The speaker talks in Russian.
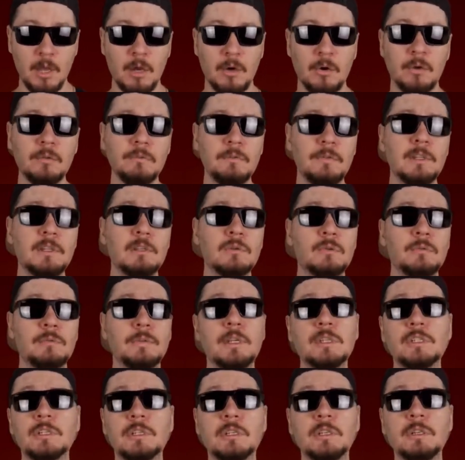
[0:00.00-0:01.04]
Он видел
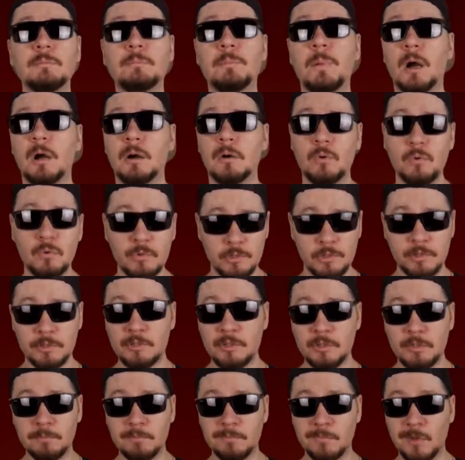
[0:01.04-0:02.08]
вещи и похуже,
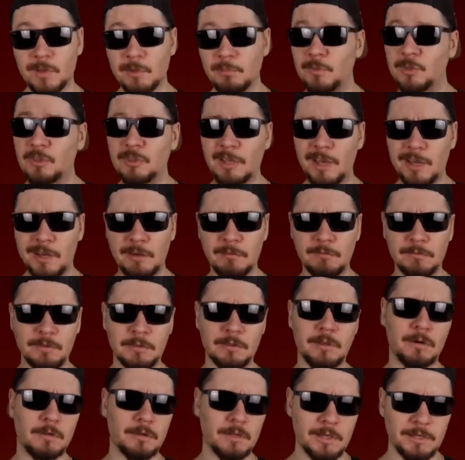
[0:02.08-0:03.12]
чем комментарии в
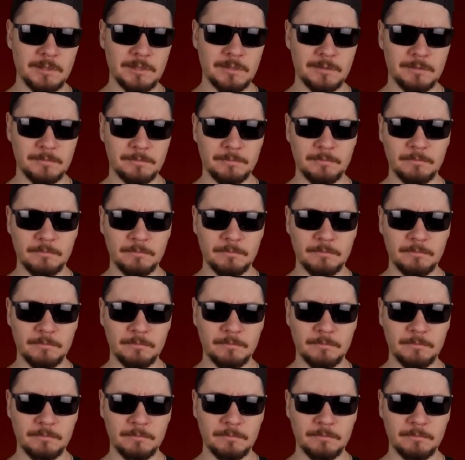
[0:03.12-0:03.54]
интернете.